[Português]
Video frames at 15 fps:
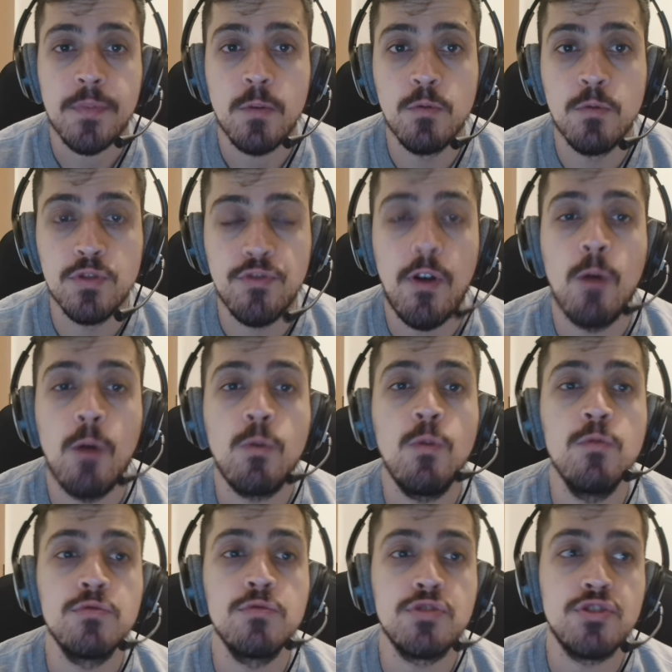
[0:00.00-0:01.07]
Os
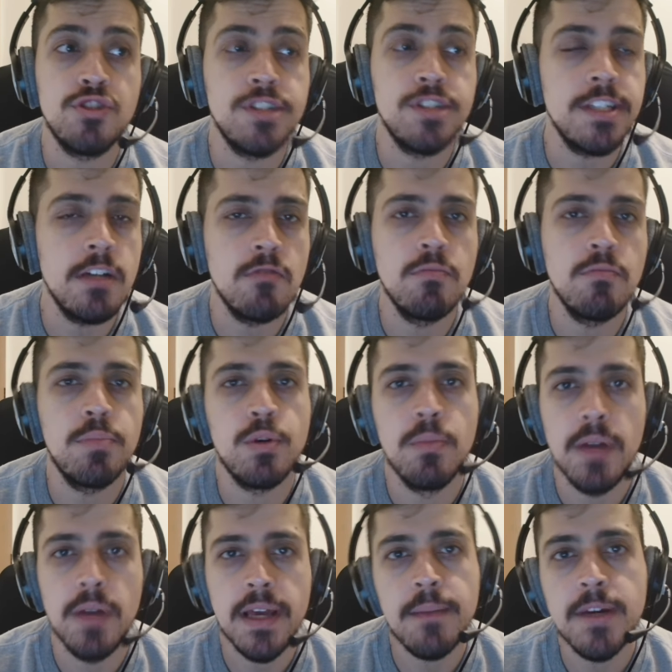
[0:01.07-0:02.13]
Falcons tinham um
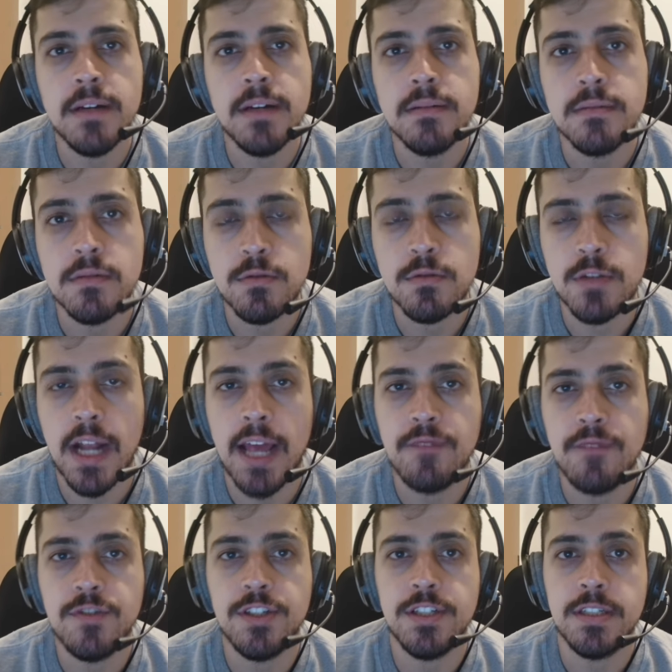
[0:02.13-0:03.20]
problema no
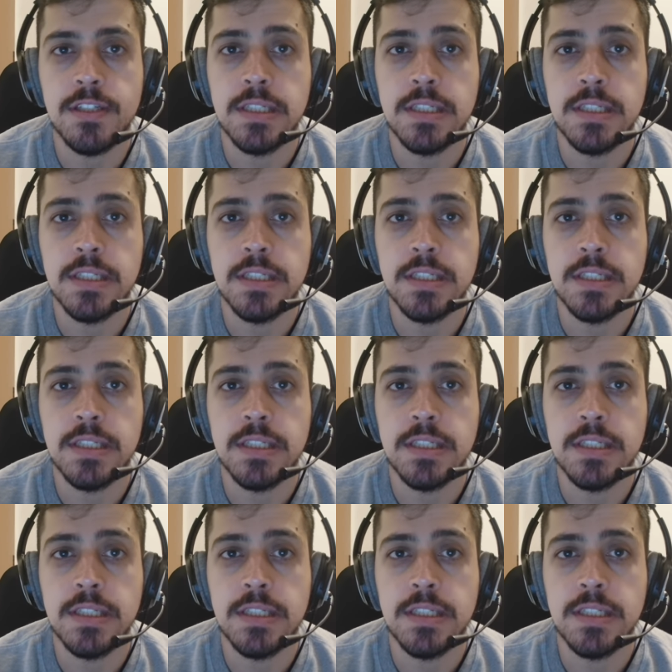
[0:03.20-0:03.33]
draft